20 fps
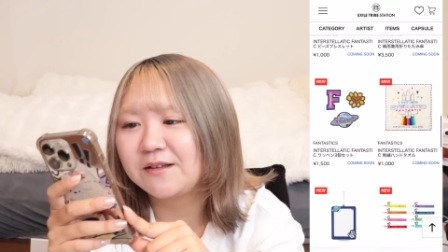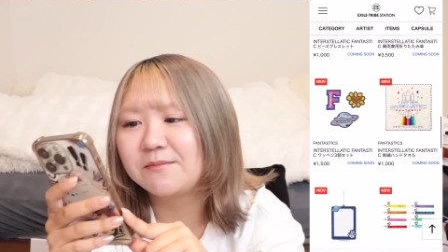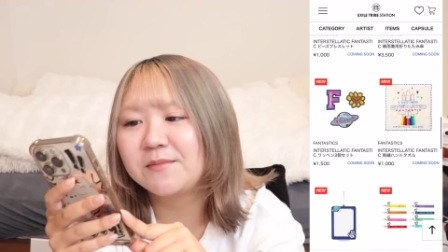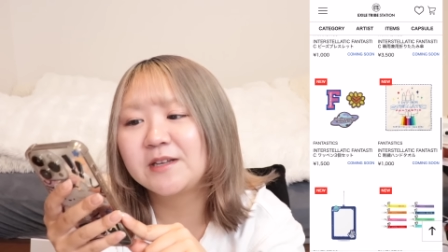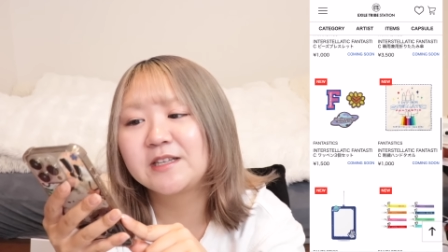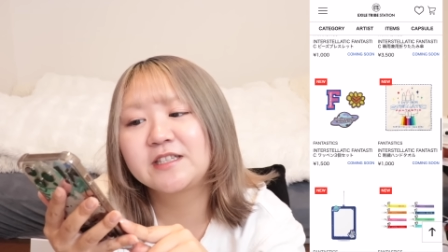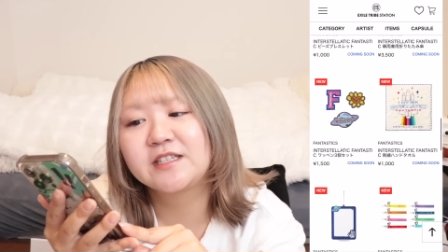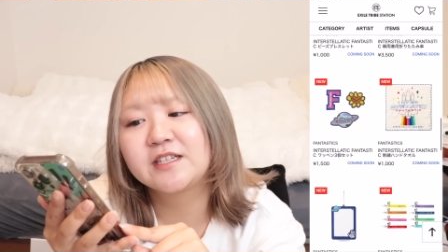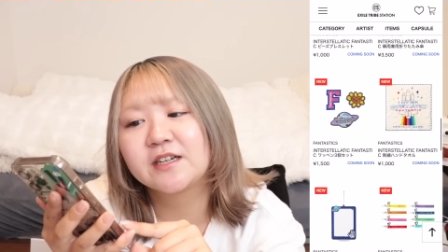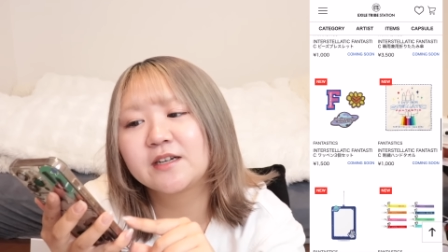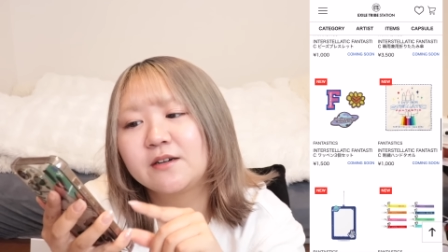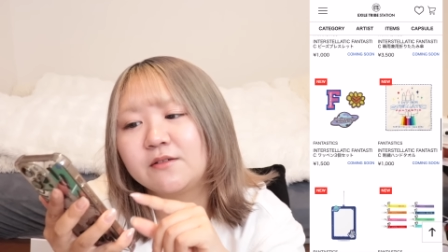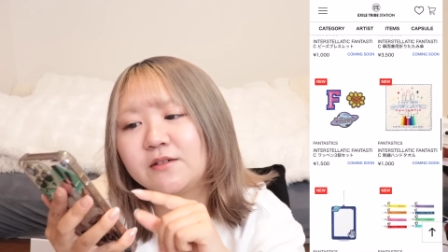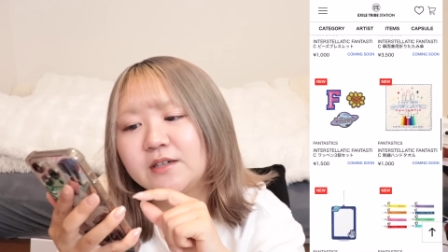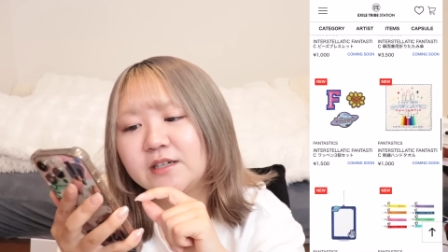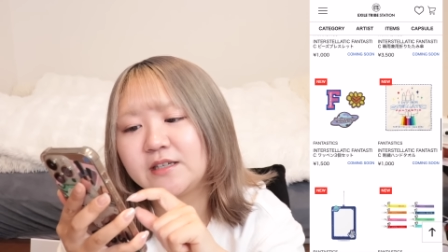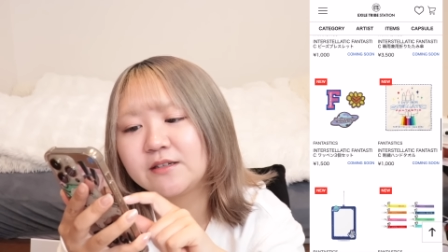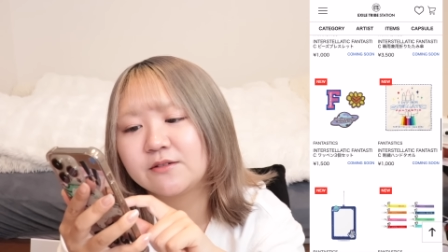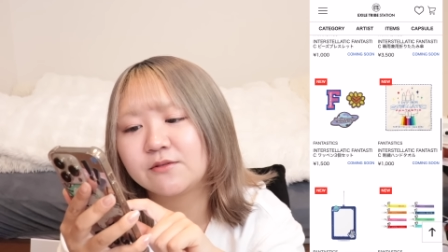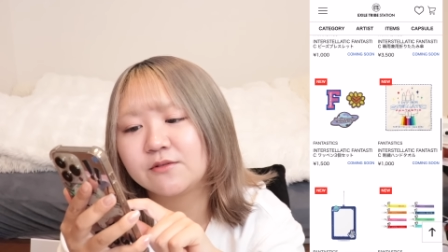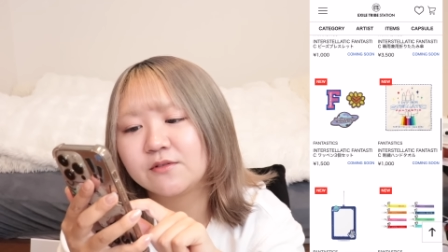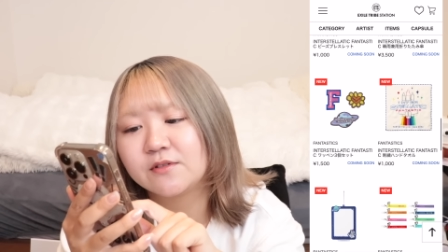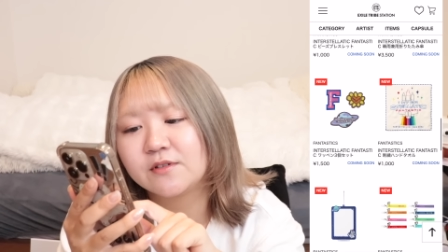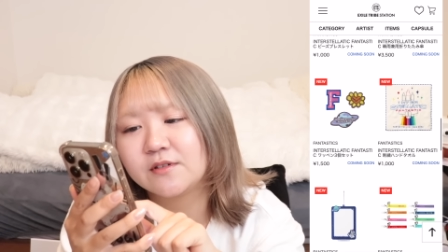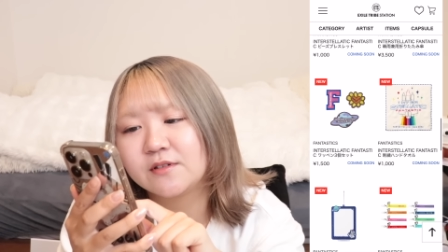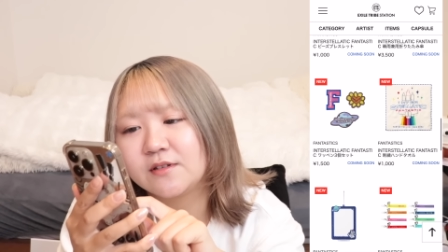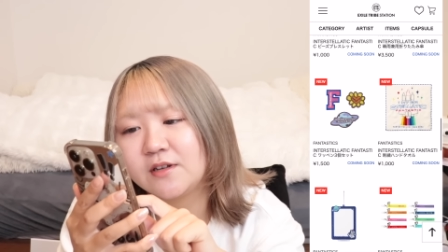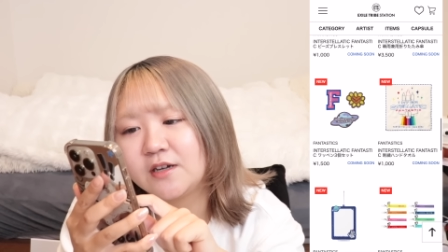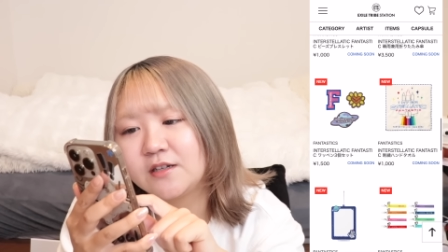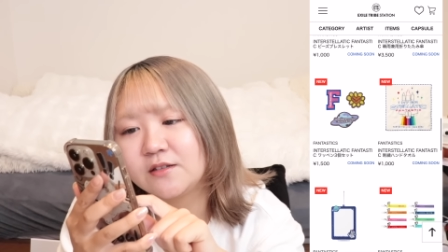え、めっちゃ可愛い。この
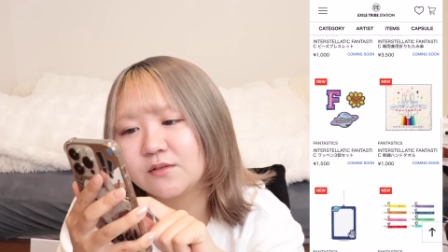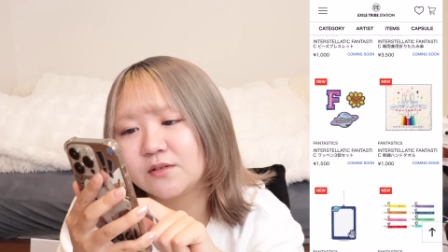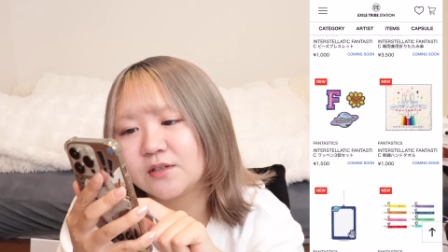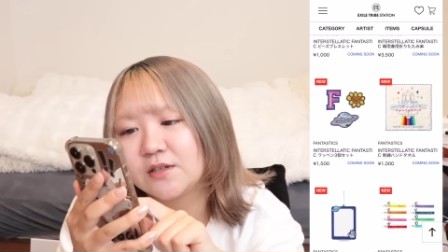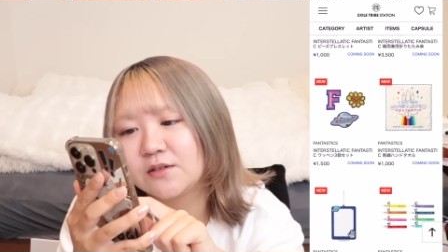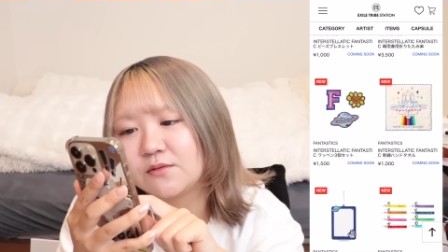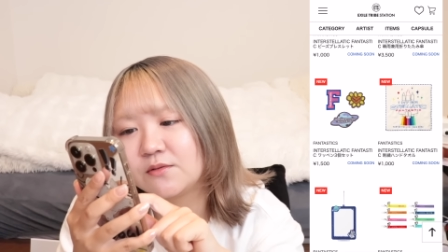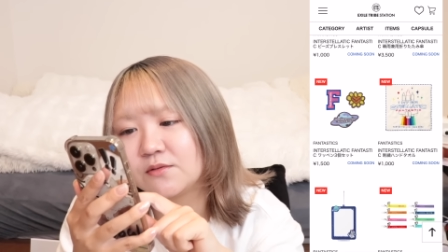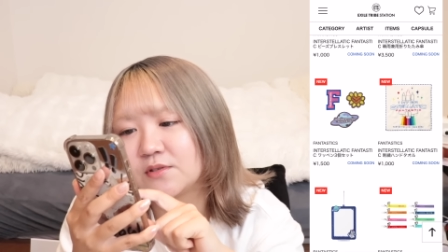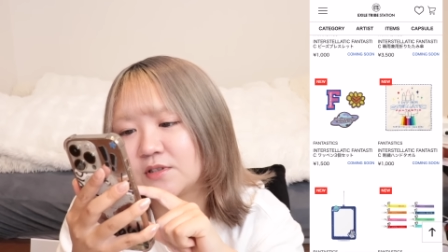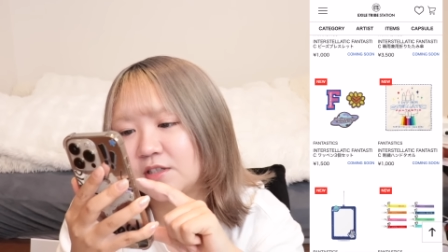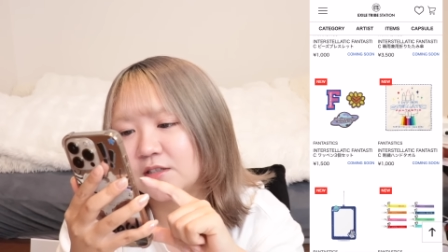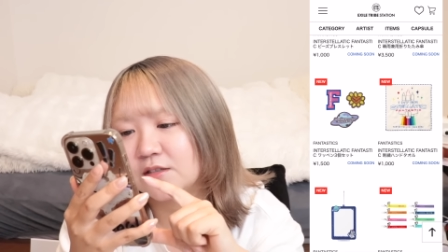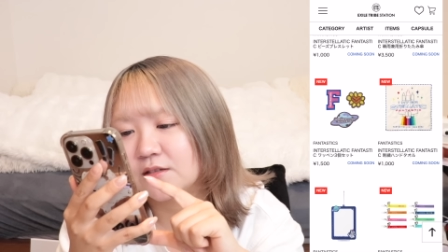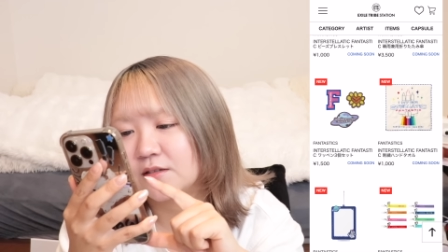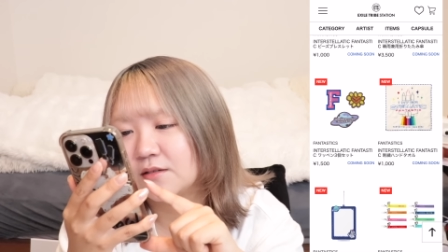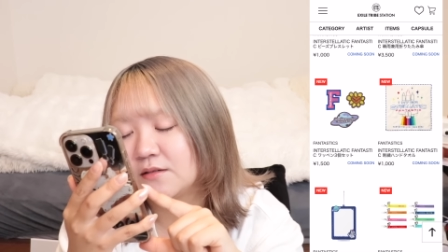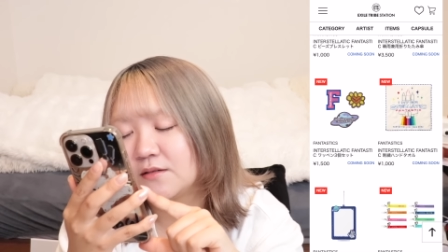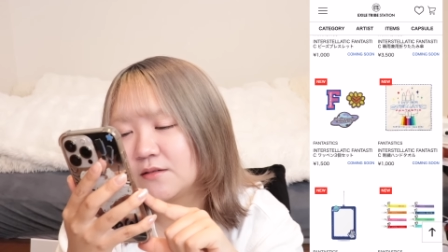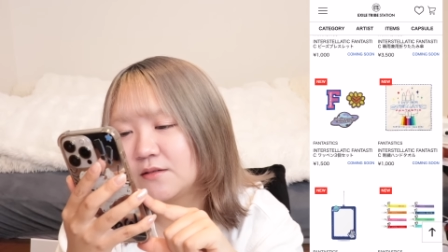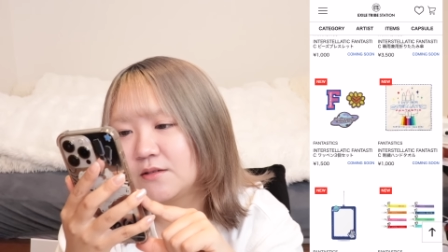ハンドタオル欲しいな。